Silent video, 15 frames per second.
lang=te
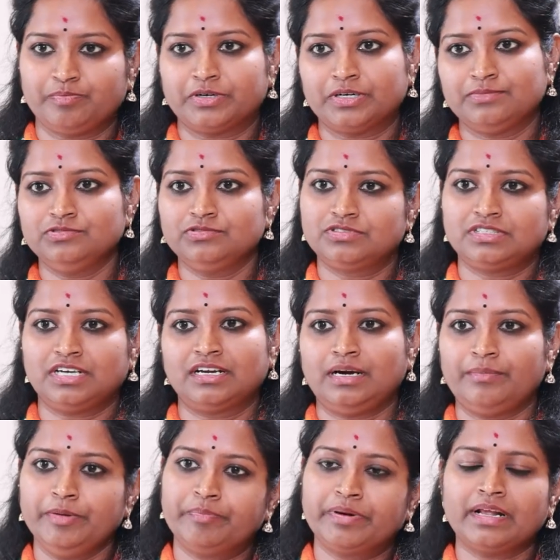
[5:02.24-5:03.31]
చెప్పడము తన
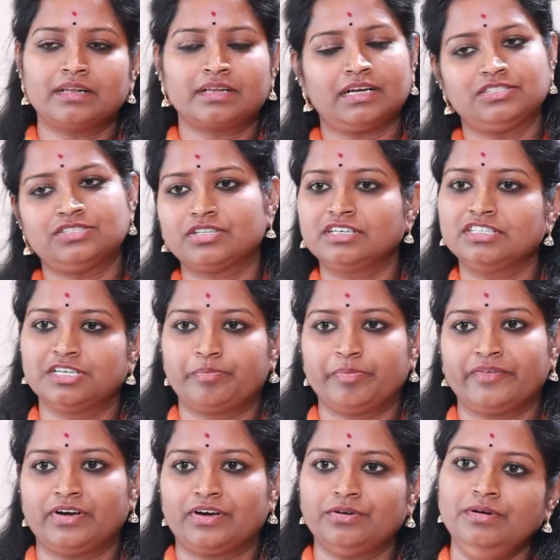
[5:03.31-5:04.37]
అభిప్రాయాలు ఖచ్చితంగా
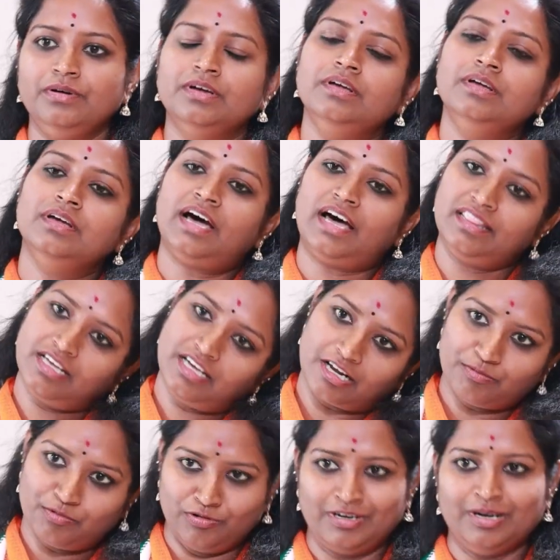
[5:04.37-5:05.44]
చెప్పేవారు
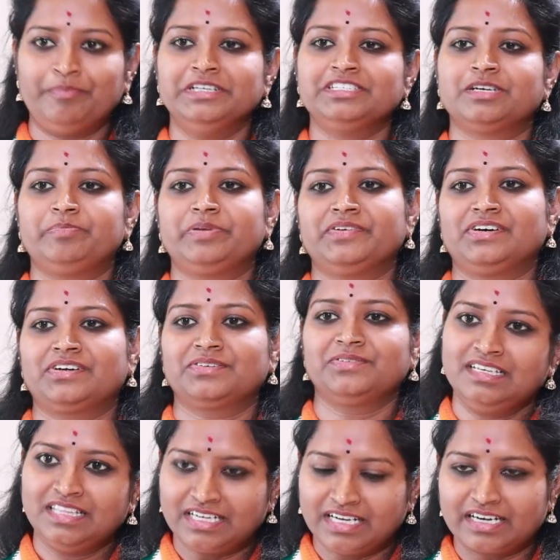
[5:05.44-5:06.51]
అధికారంలో ఉన్నప్పుడే చెప్పేవారు
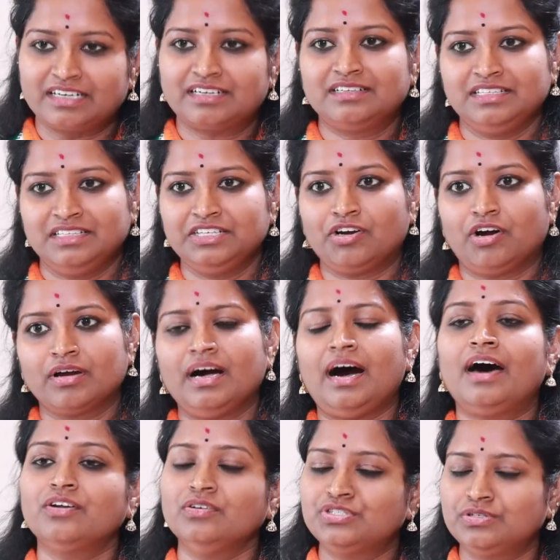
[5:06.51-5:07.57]
ఇది కరెక్ట్ ఇది రాంగ్
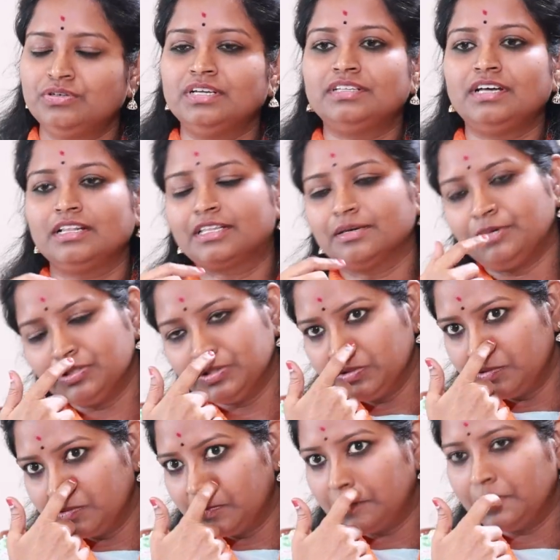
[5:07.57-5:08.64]
ఆ రోజు కూడా దళిత బంధు